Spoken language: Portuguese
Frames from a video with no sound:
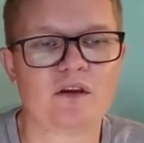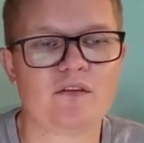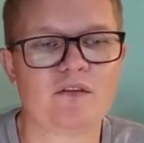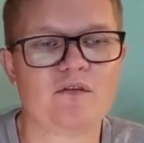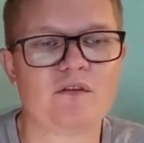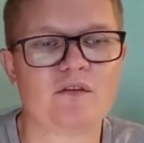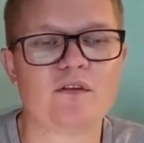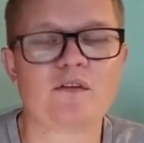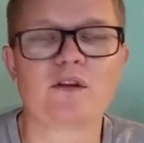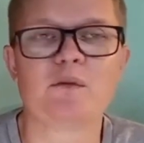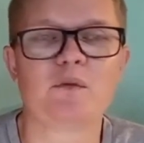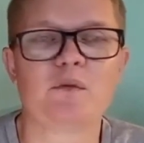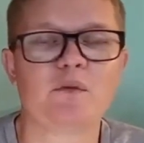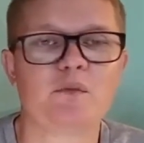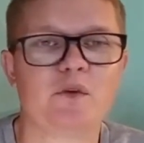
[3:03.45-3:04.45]
Assim vocês
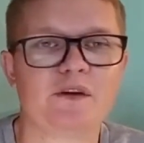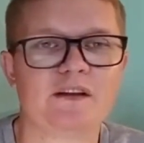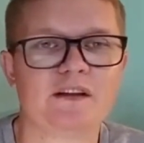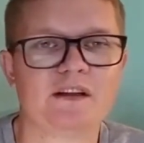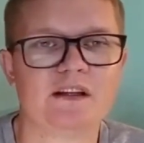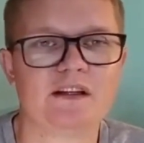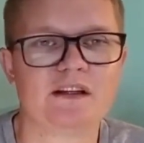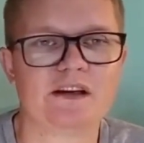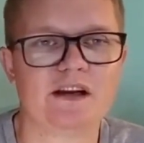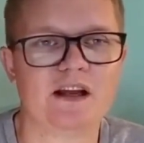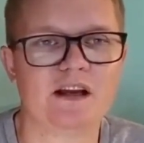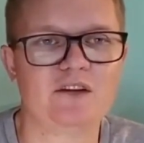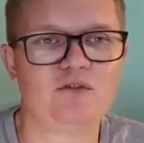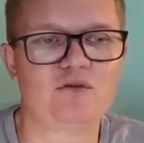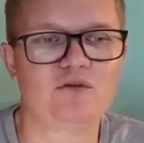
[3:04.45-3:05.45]
também podem ler
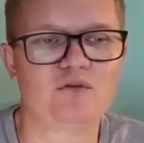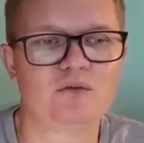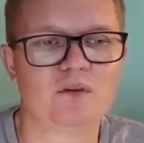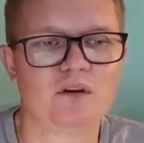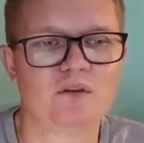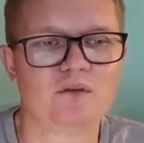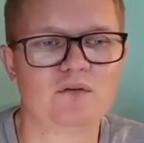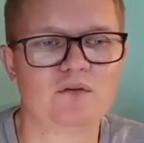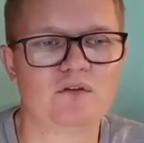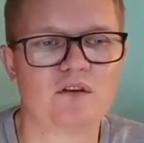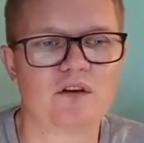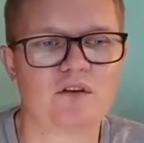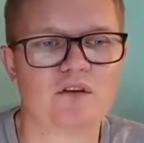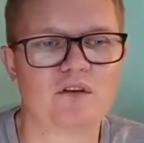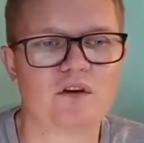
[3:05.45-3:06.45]
lá em João
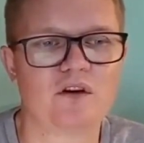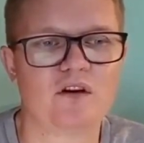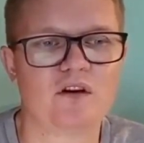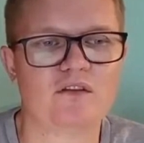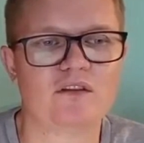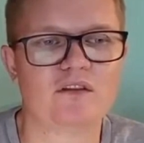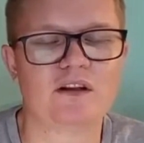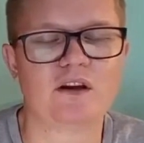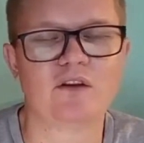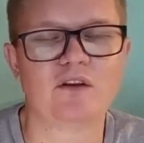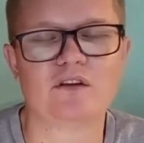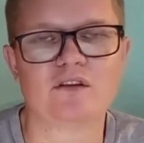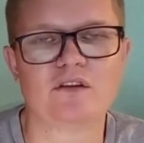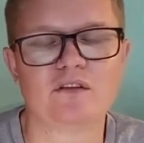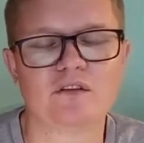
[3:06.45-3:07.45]
19 até o
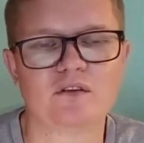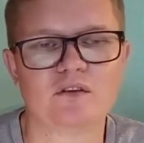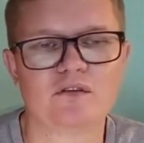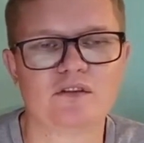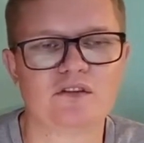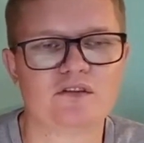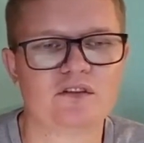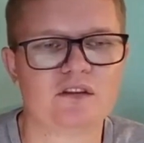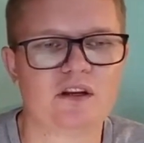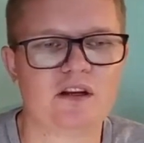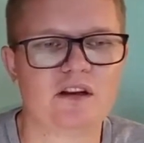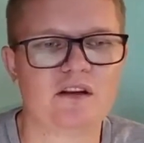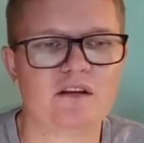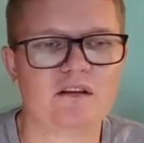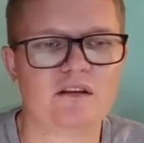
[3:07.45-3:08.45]
versículo
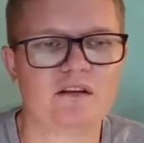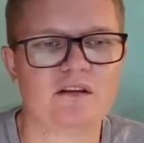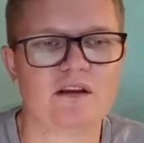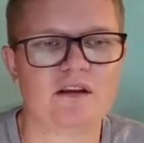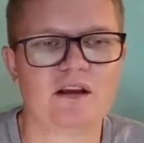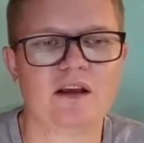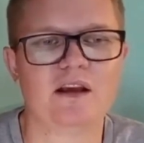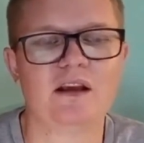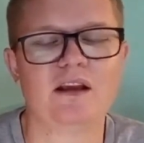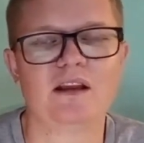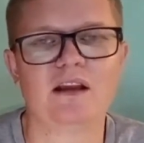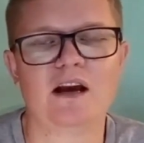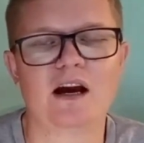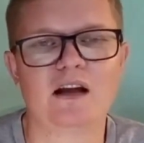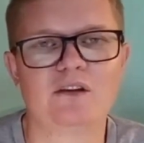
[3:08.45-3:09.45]
23
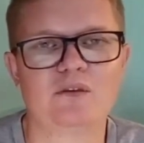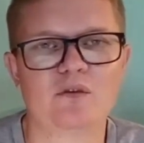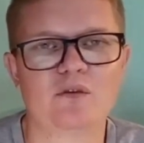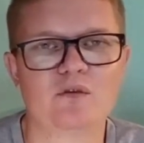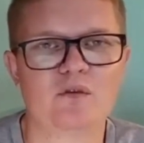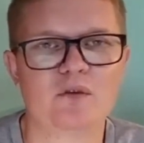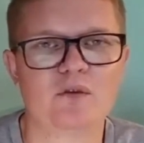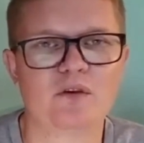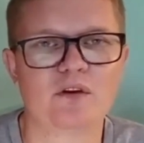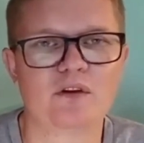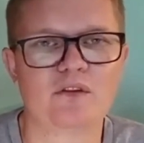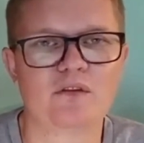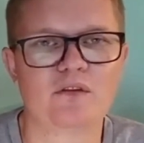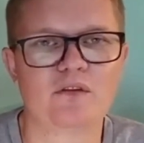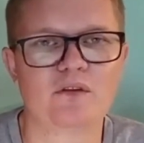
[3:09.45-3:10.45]
e Atos
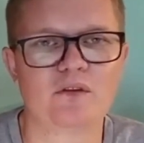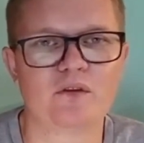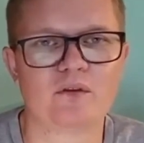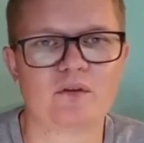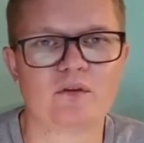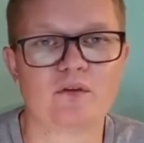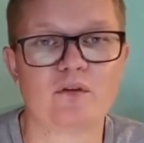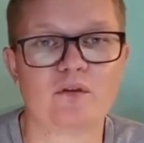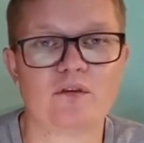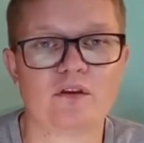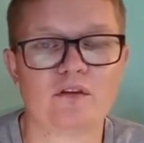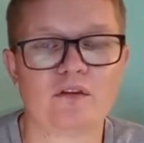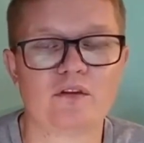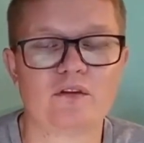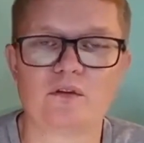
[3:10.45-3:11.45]
2, dos
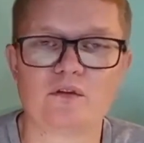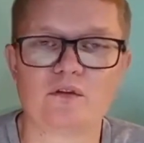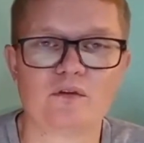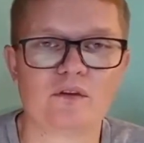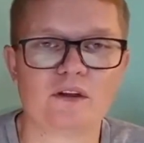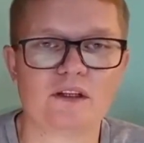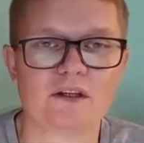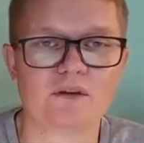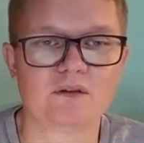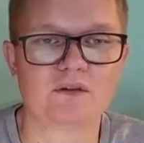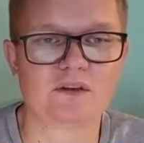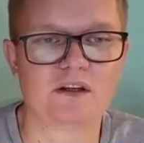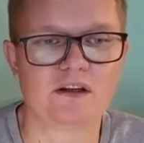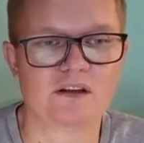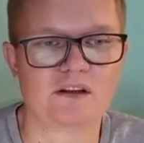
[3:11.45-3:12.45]
versículos 1 até
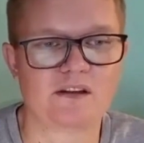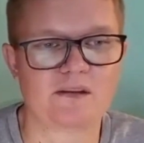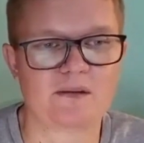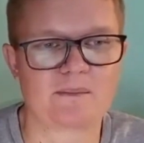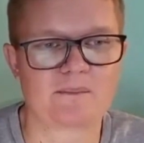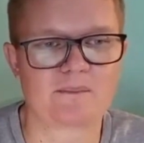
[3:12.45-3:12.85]
o 13.